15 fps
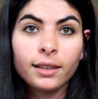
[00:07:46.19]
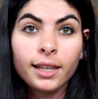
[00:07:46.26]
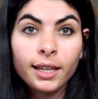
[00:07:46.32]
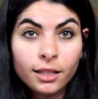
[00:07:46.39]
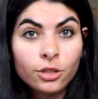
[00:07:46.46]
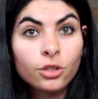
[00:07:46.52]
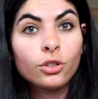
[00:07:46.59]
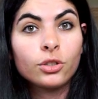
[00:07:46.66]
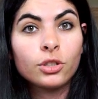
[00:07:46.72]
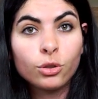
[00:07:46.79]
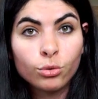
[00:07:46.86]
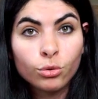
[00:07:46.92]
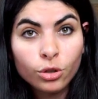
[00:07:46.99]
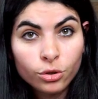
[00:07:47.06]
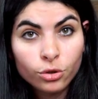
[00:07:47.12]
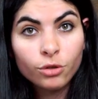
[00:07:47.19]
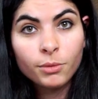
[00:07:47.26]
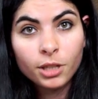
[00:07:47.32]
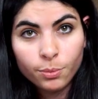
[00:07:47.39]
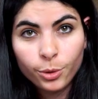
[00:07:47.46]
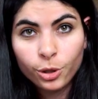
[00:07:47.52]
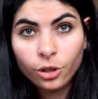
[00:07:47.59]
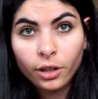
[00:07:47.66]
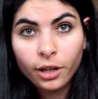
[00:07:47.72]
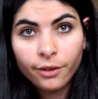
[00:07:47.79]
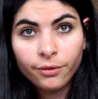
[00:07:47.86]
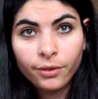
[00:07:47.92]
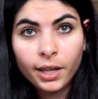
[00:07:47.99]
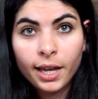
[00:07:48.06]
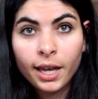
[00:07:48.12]
De hecho, si tú consumes
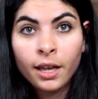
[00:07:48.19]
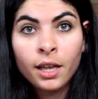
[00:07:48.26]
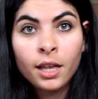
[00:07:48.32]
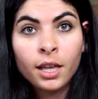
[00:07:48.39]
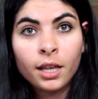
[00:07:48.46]
pornografía,